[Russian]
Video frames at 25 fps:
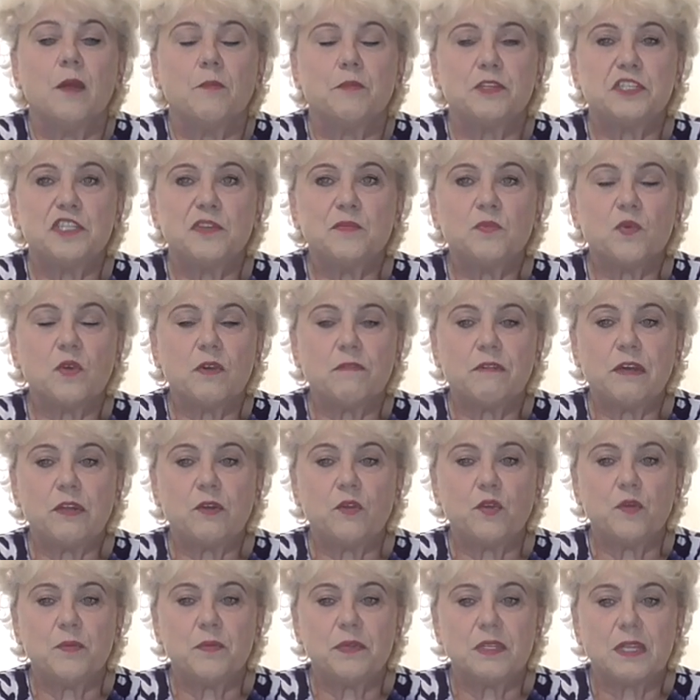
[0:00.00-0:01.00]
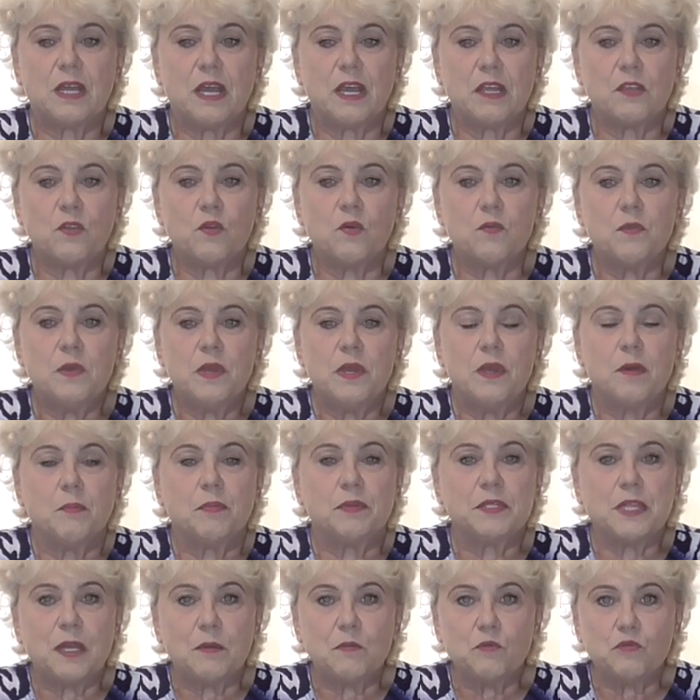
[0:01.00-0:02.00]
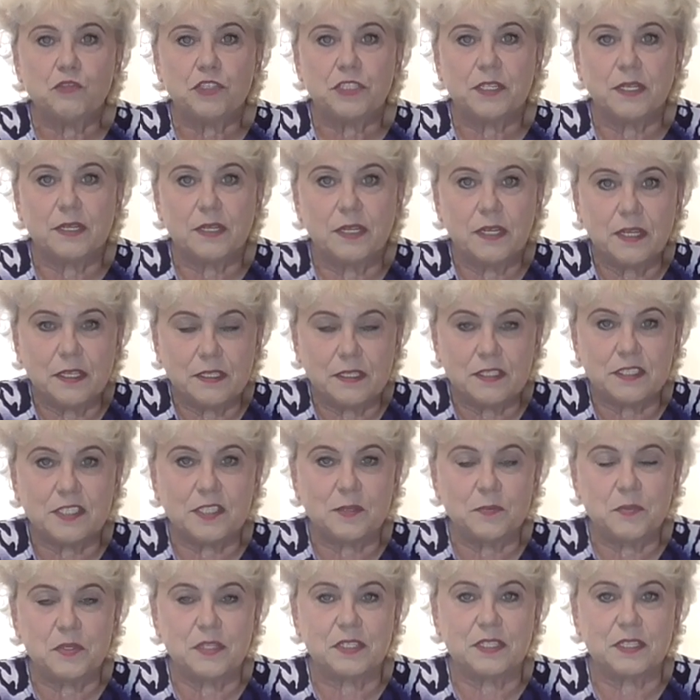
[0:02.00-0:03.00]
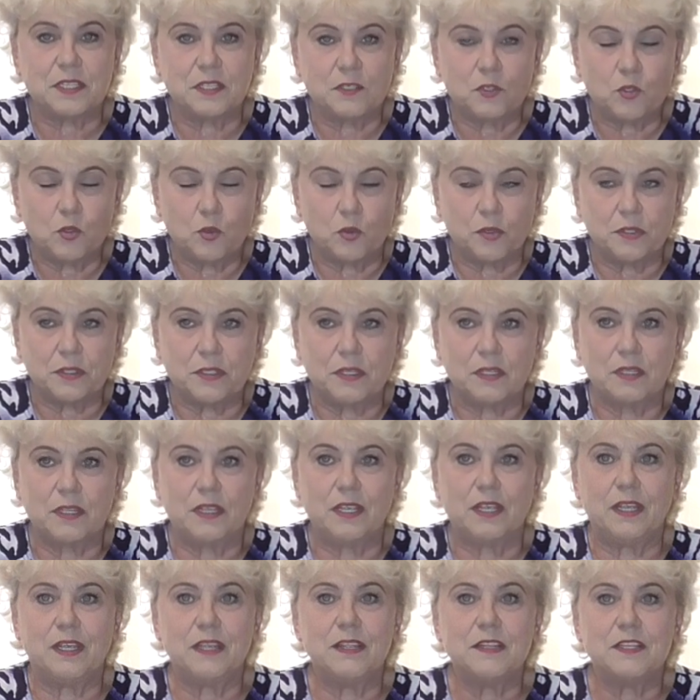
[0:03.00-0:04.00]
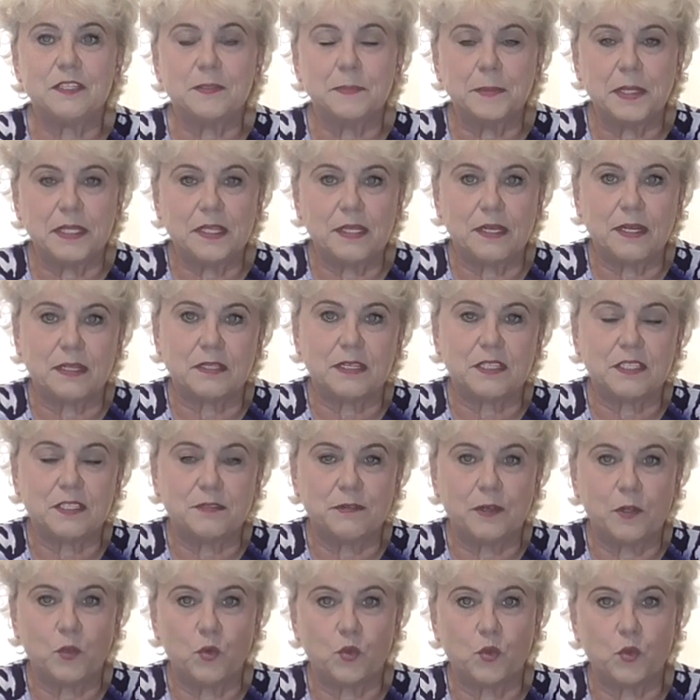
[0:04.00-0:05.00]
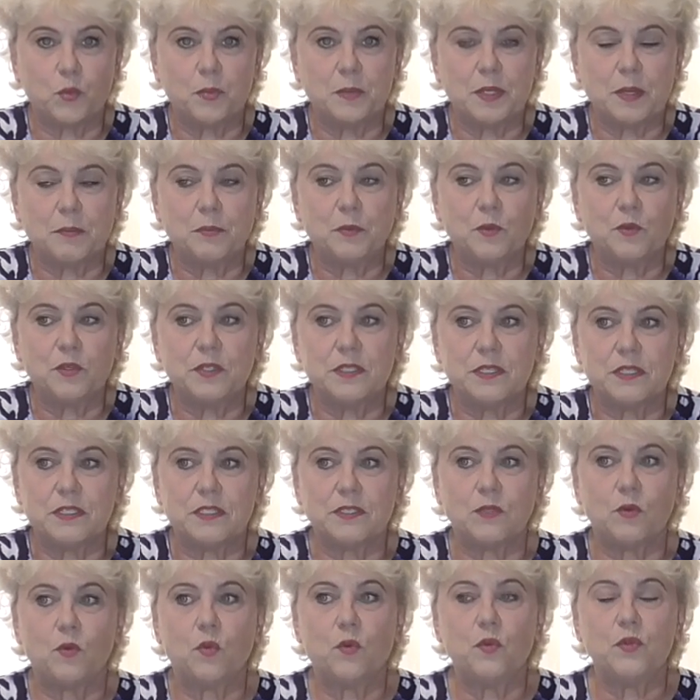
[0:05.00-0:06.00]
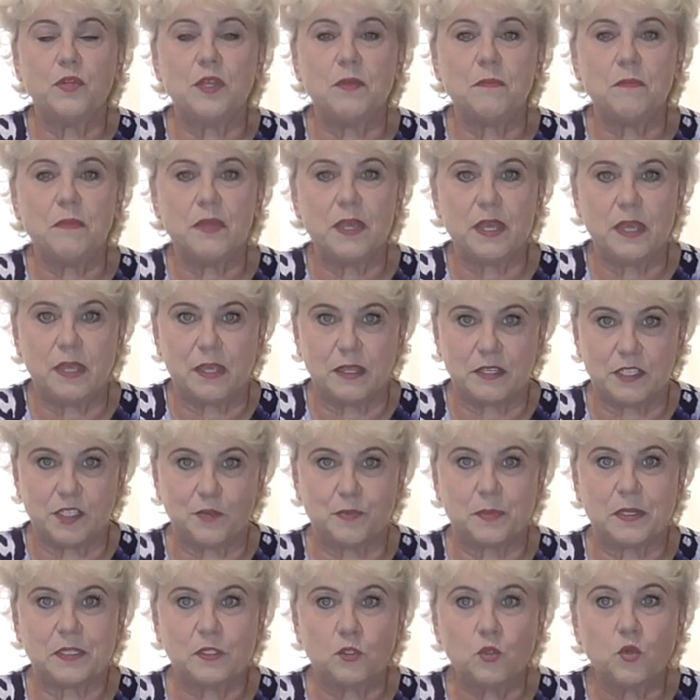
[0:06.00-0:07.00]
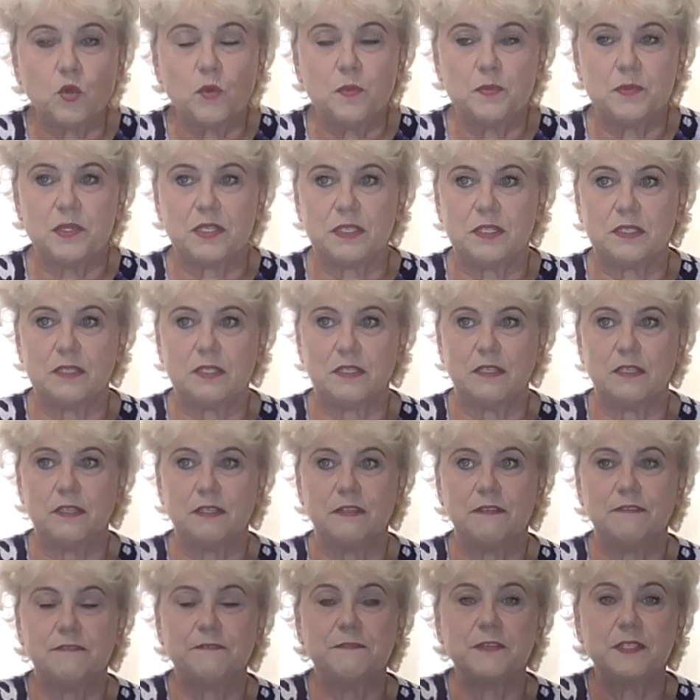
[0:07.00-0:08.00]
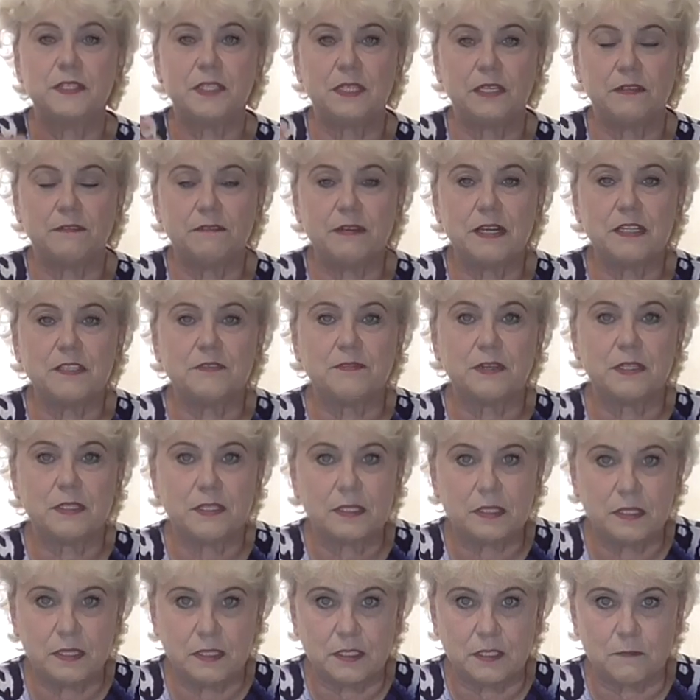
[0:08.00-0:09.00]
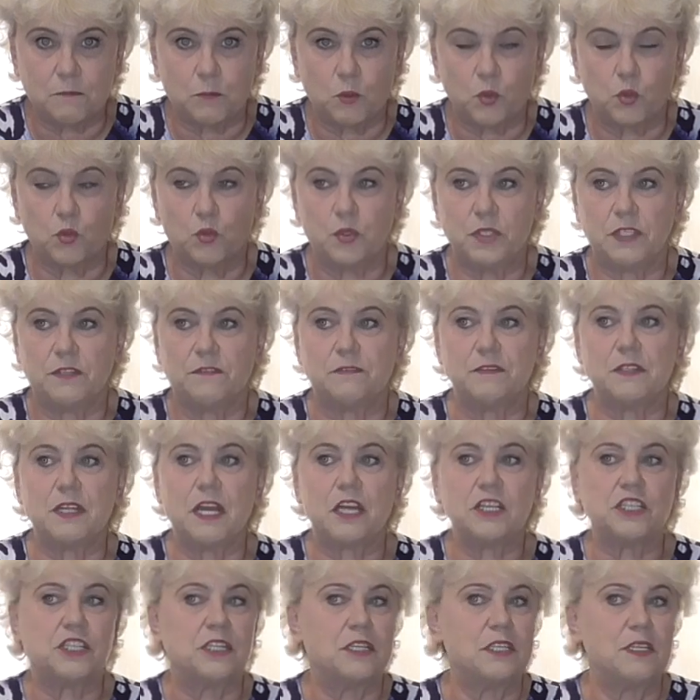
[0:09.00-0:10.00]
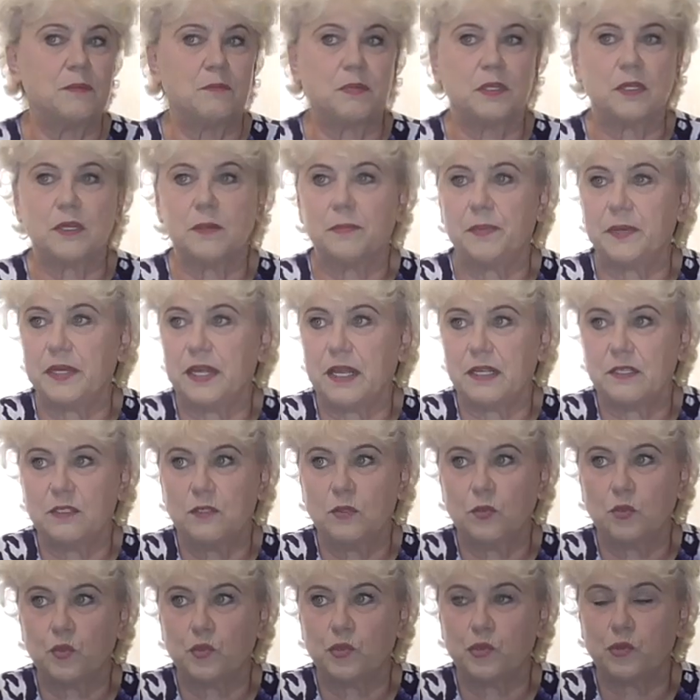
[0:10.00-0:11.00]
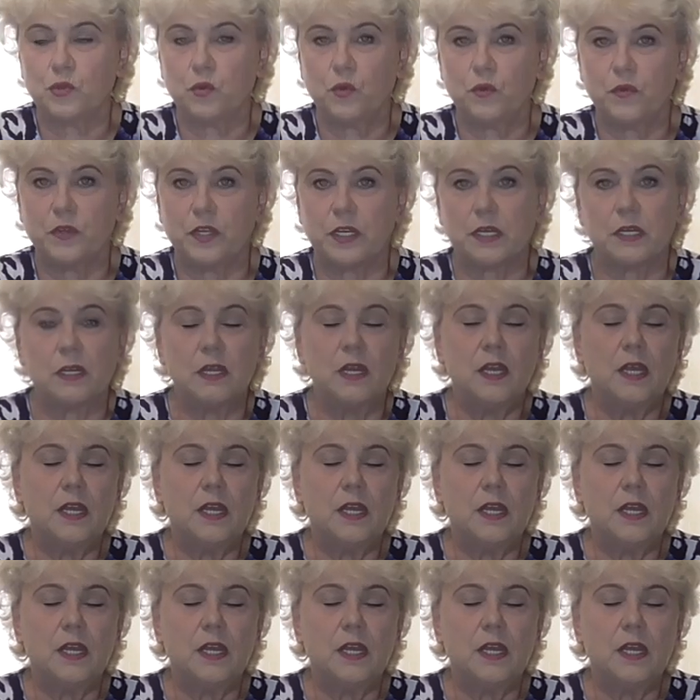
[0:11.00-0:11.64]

Почему говорю именно о нем? Потому что это сибирский сорт, и несмотря на свою крупноплодность, он имеет способность вызревать в открытом грунте, в наших неблагоприятных условиях,